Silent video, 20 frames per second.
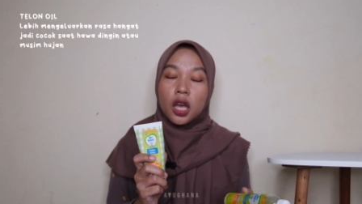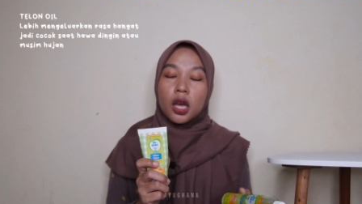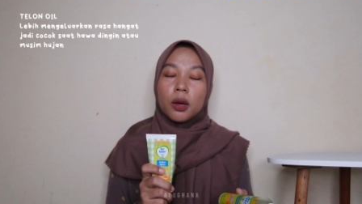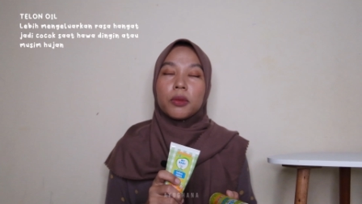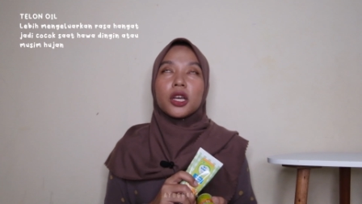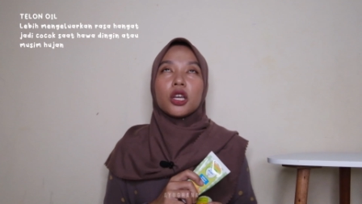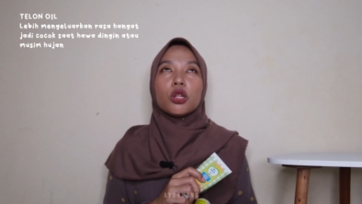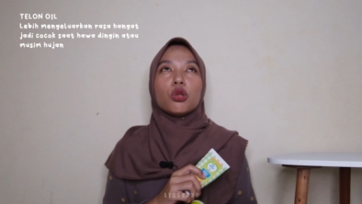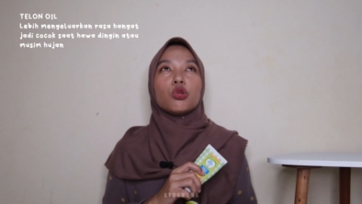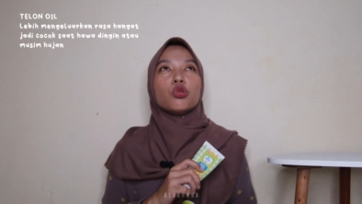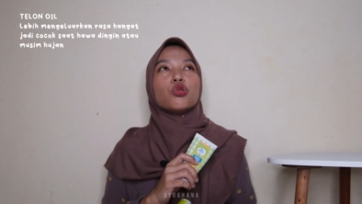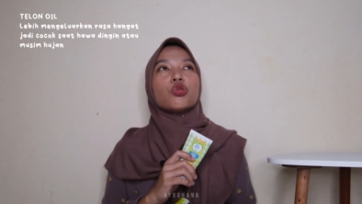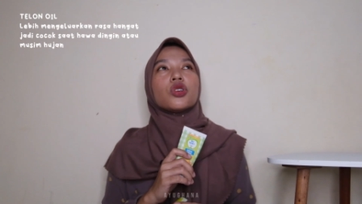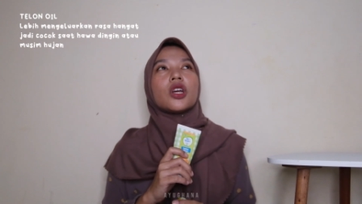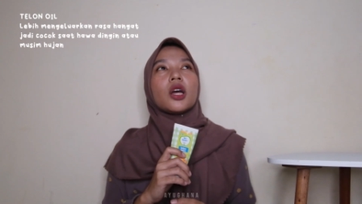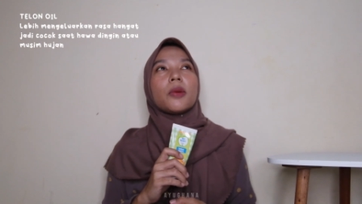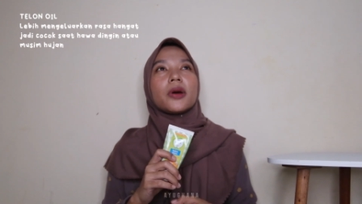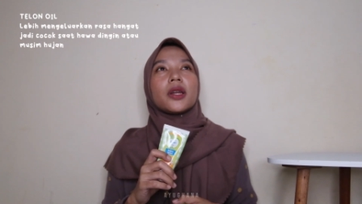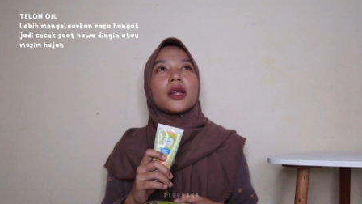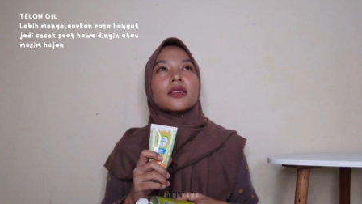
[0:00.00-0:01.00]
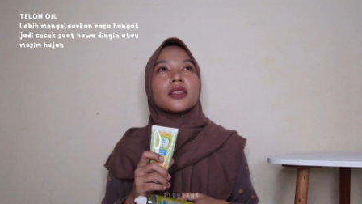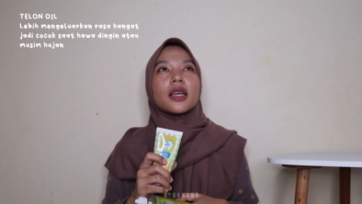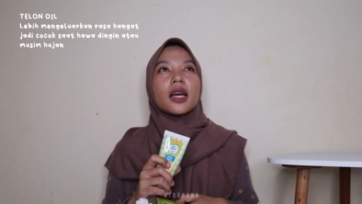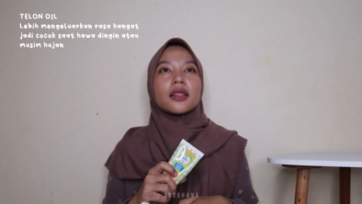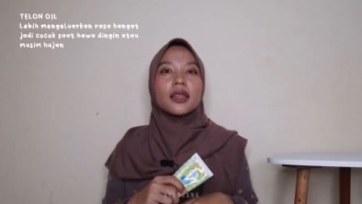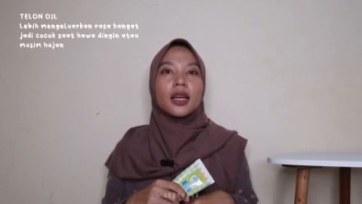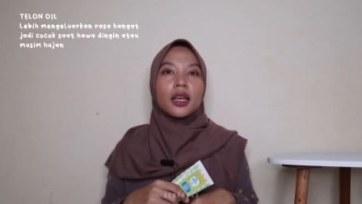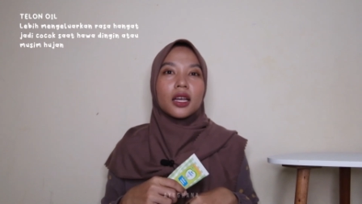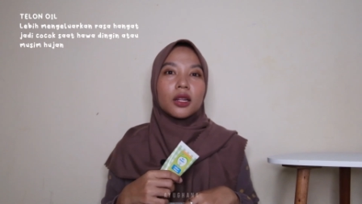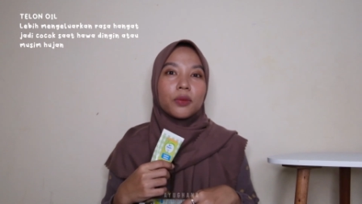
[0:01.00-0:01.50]
begitu juga pada
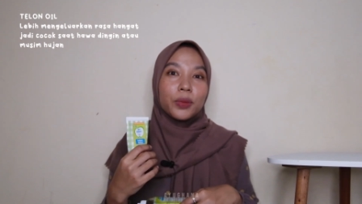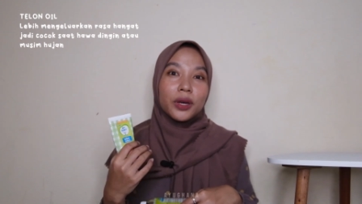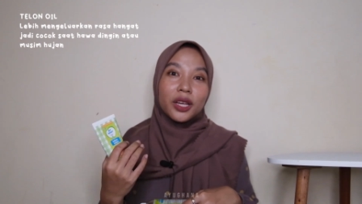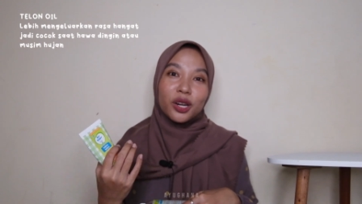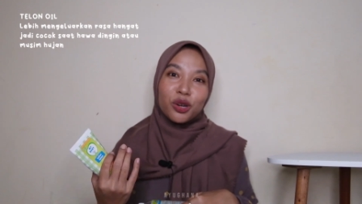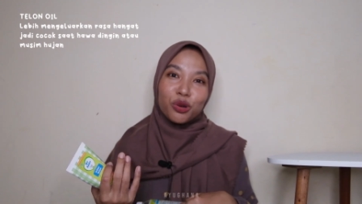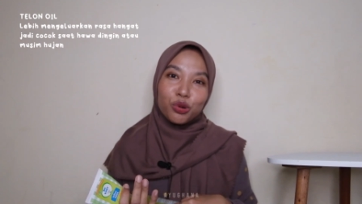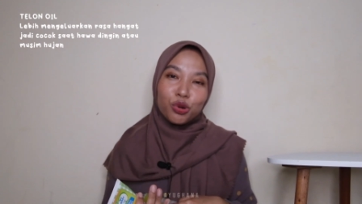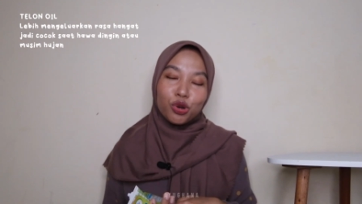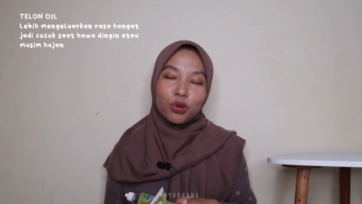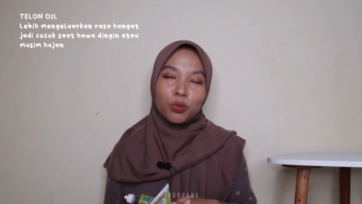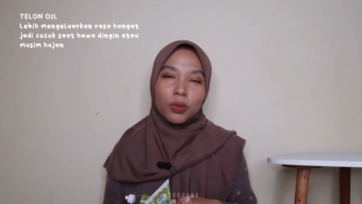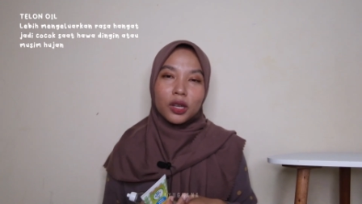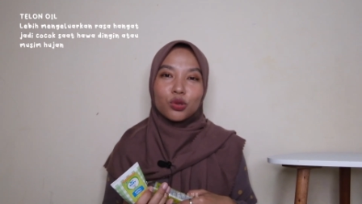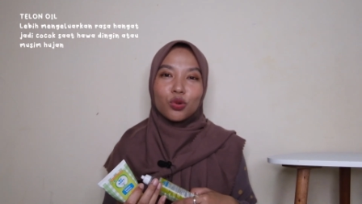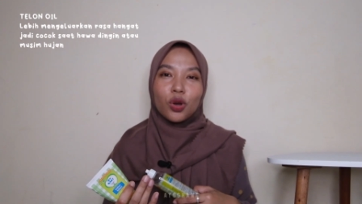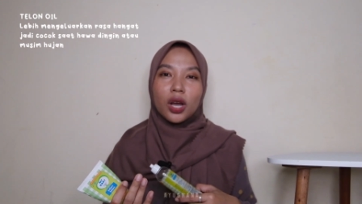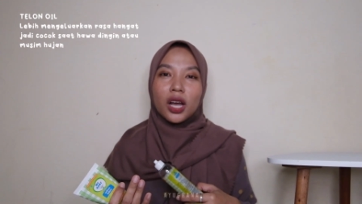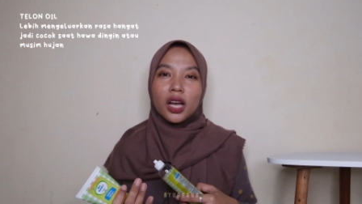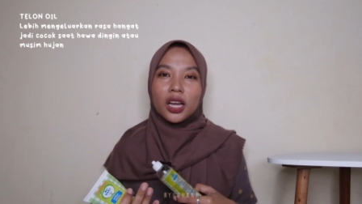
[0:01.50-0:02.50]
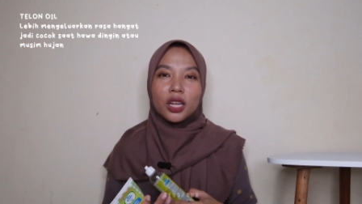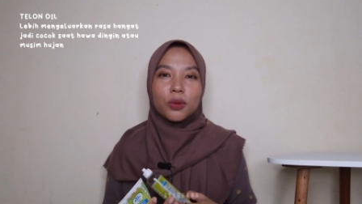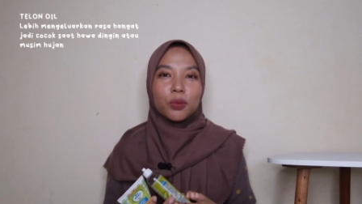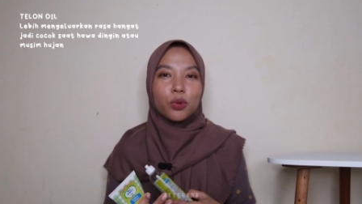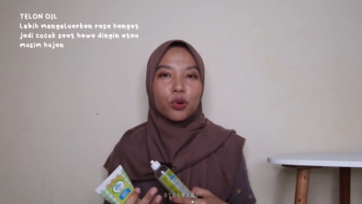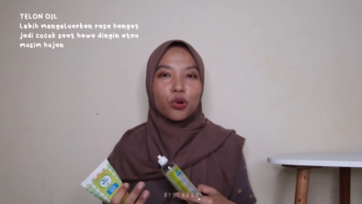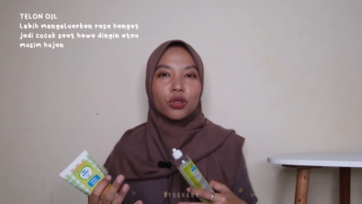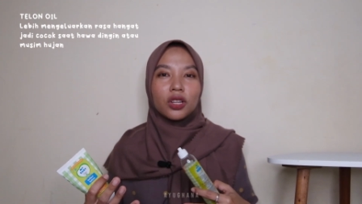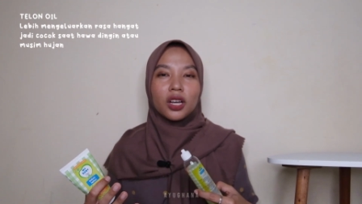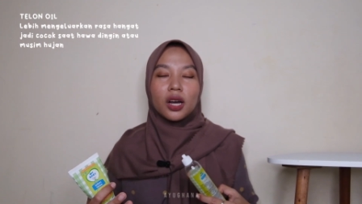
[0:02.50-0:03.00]
saat sakit perut masuk angin
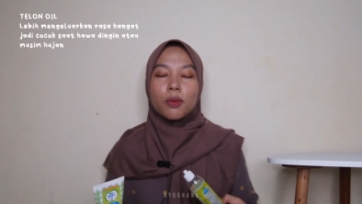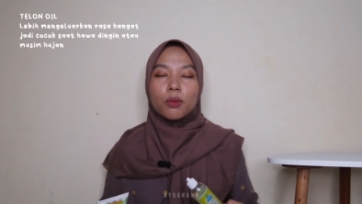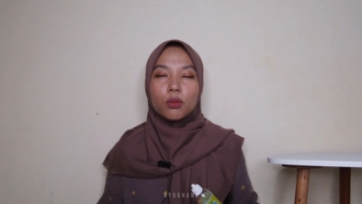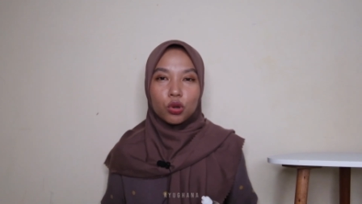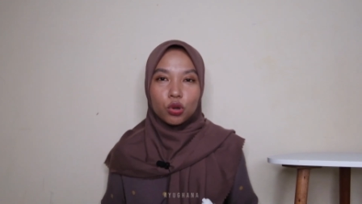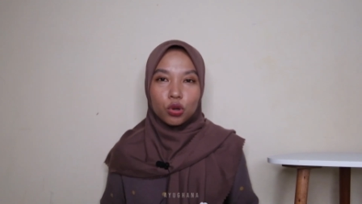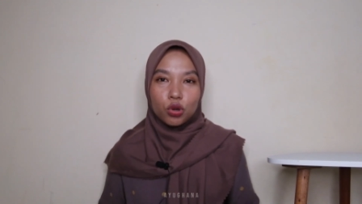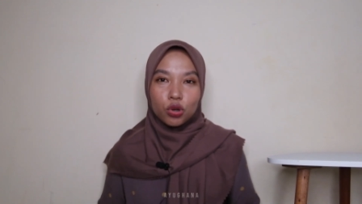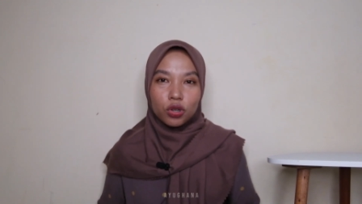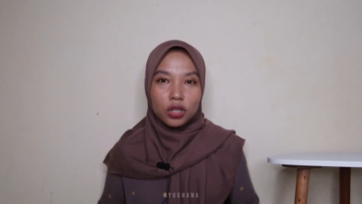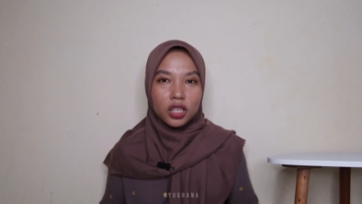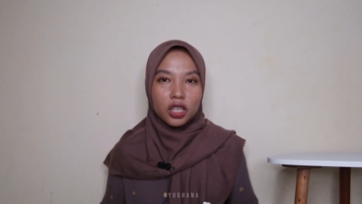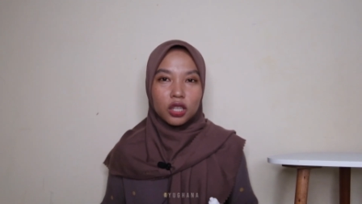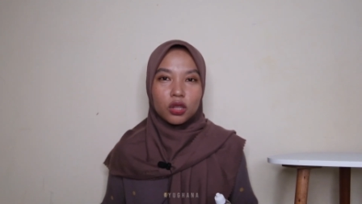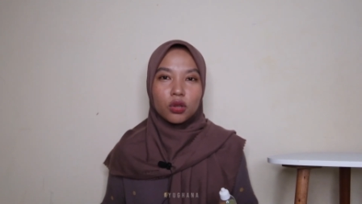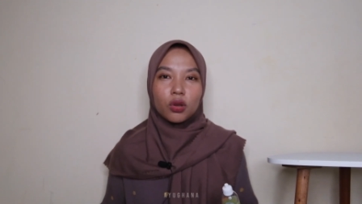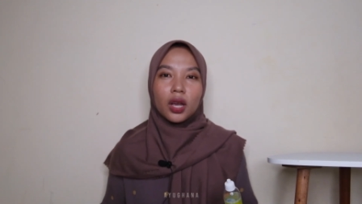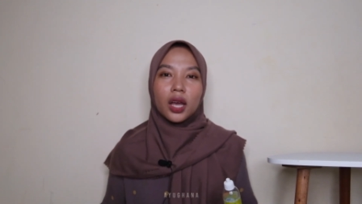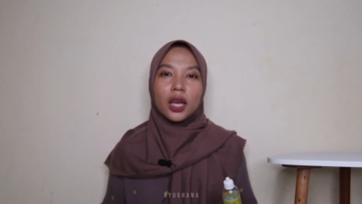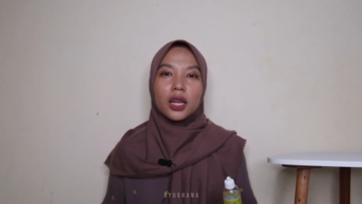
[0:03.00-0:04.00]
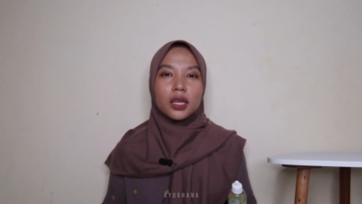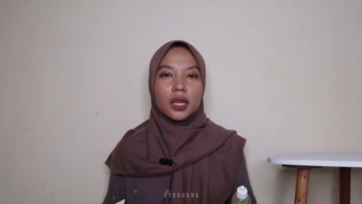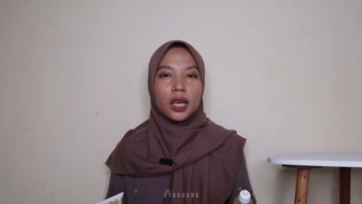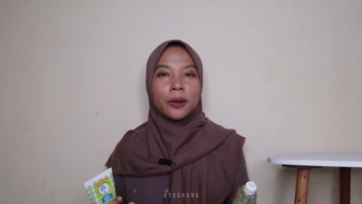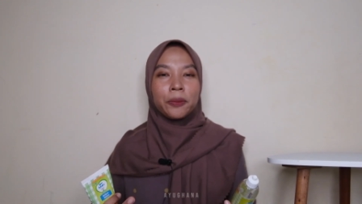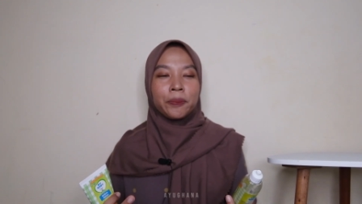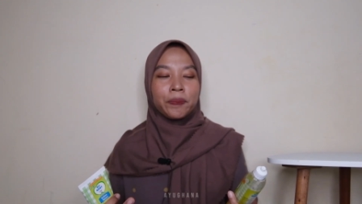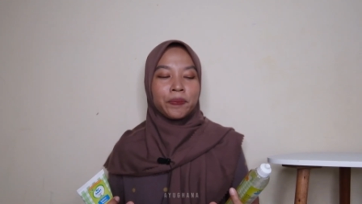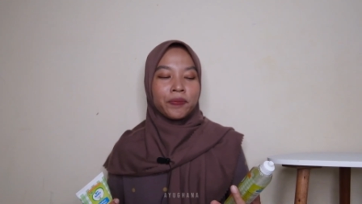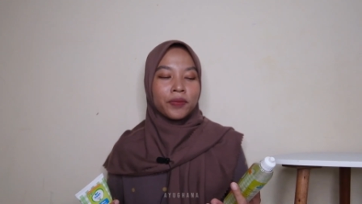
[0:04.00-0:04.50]
perut kembung gitu kan ya